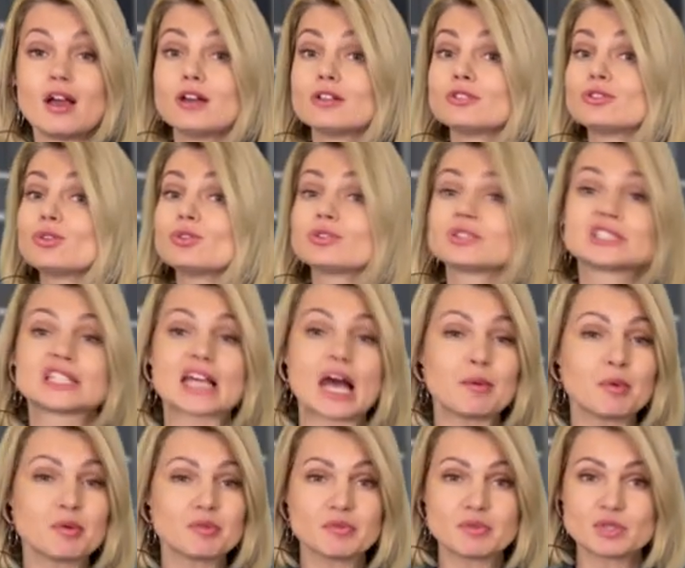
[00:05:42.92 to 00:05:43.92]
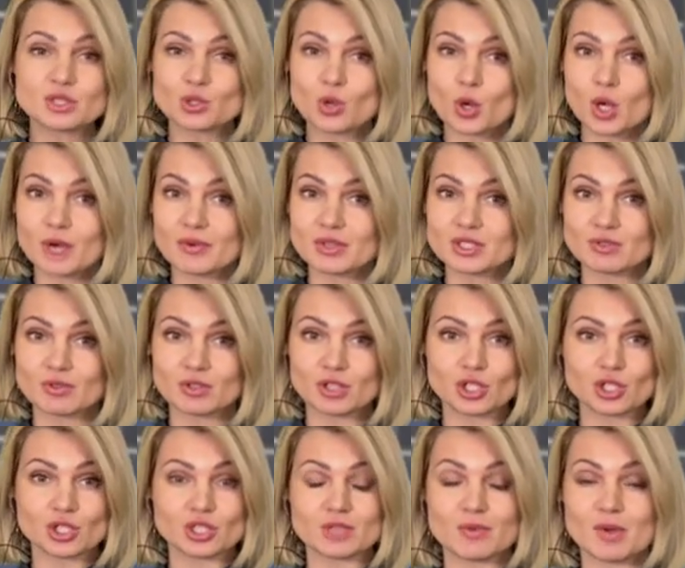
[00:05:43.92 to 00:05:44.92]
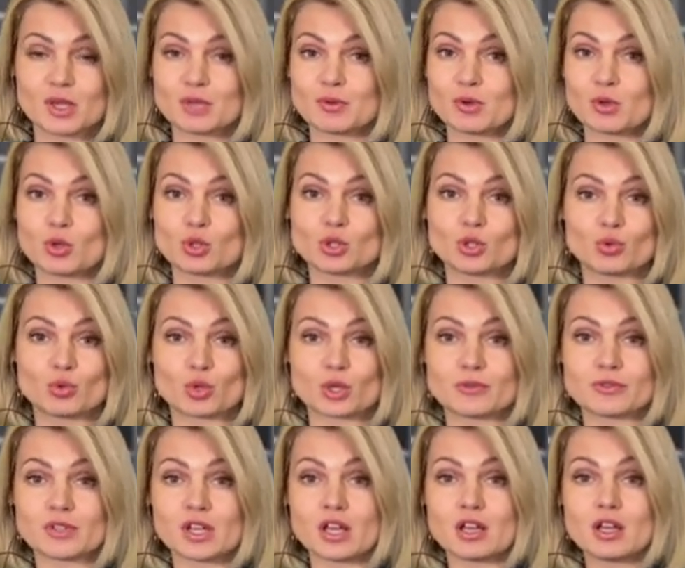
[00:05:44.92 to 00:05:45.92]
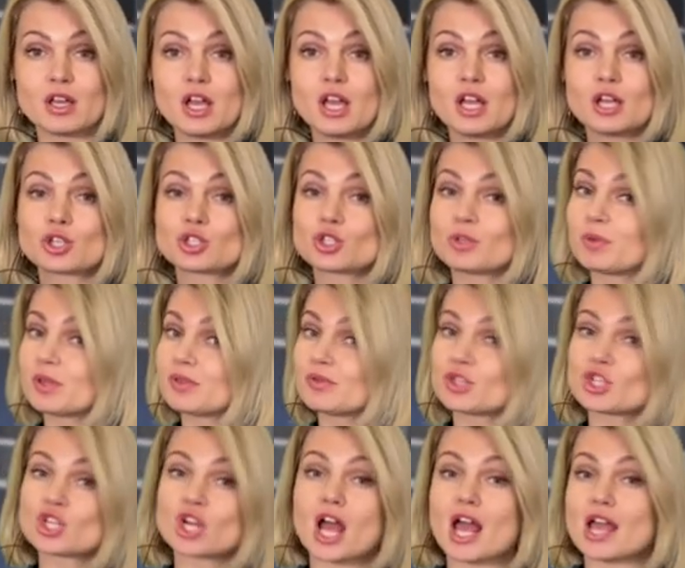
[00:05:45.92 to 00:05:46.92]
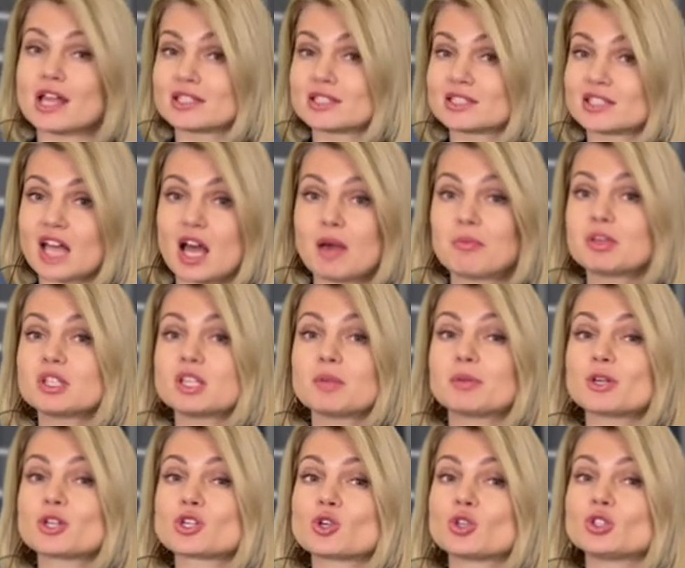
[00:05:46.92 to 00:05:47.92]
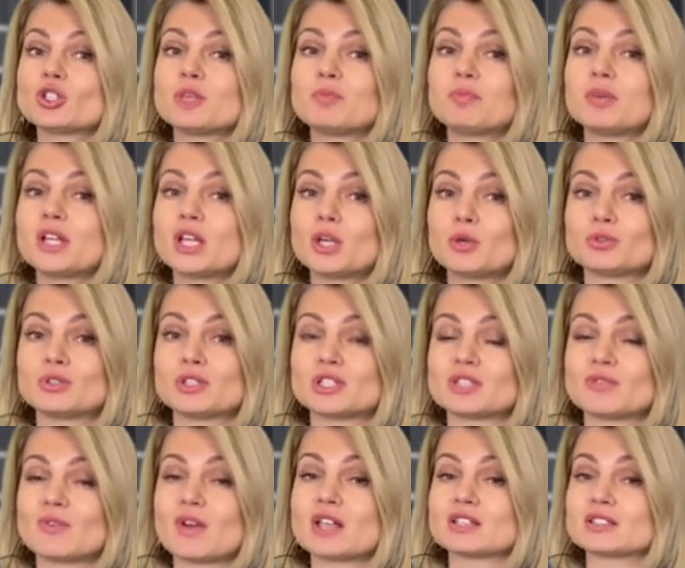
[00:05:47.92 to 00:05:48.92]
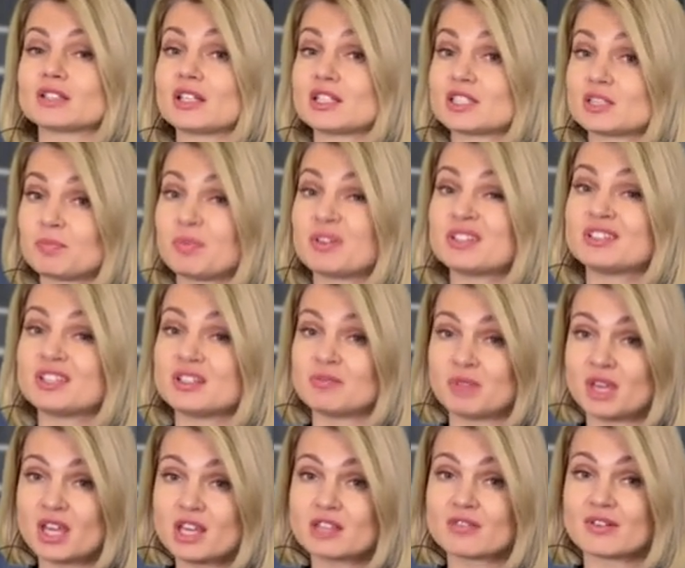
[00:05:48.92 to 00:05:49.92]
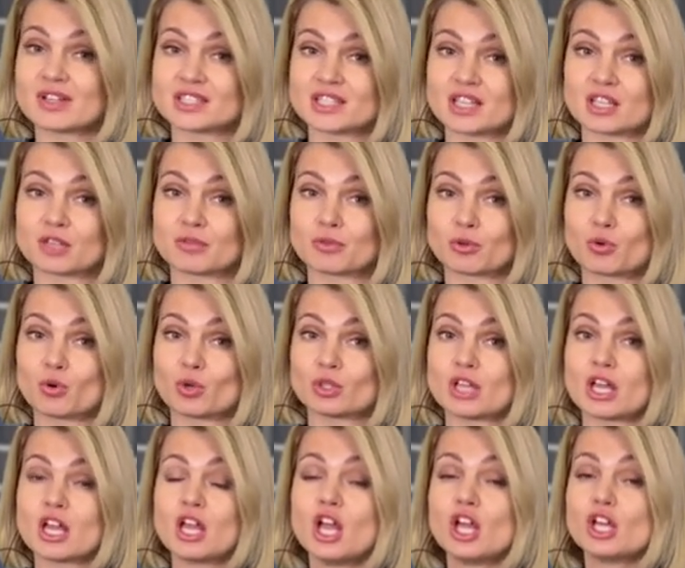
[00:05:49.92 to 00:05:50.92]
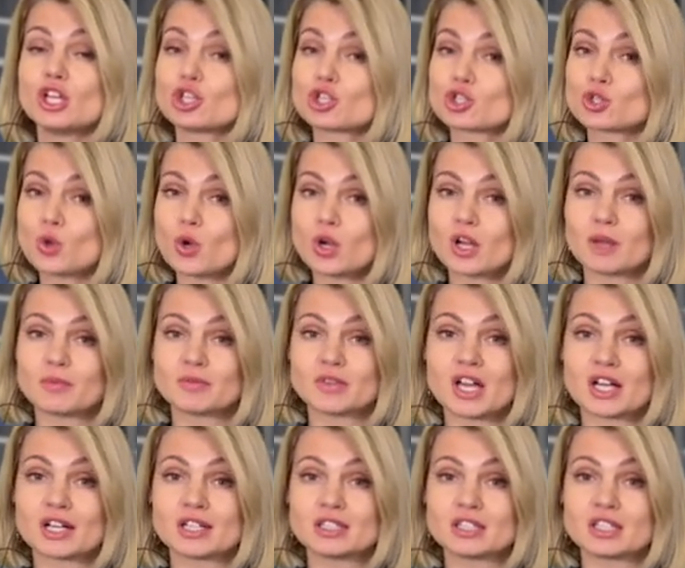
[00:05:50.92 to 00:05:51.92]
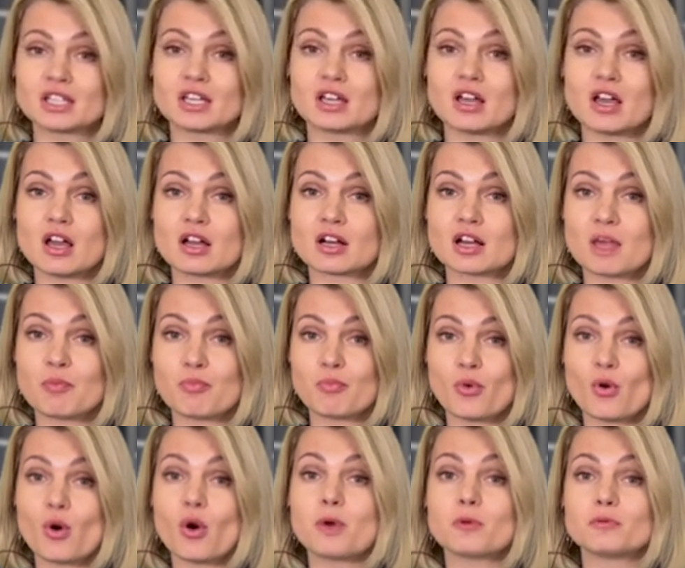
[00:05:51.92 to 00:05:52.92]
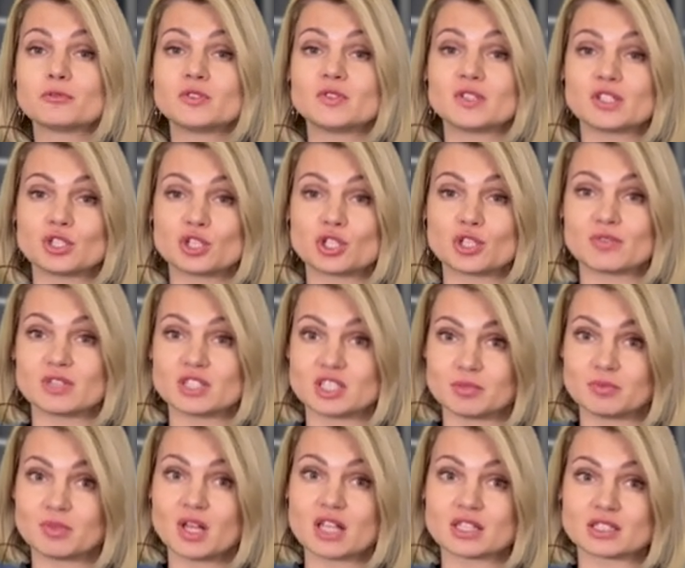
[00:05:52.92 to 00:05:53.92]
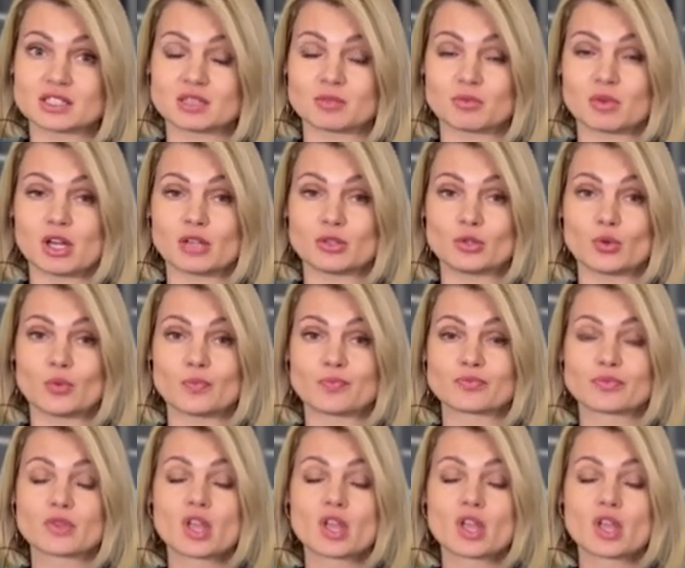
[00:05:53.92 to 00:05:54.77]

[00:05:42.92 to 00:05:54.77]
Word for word: до самого высокого с 2009 года уровня, что превышает самые напряженные периоды, связанные с пандемией 2020 года и шоком на рынке репо в 2018 году.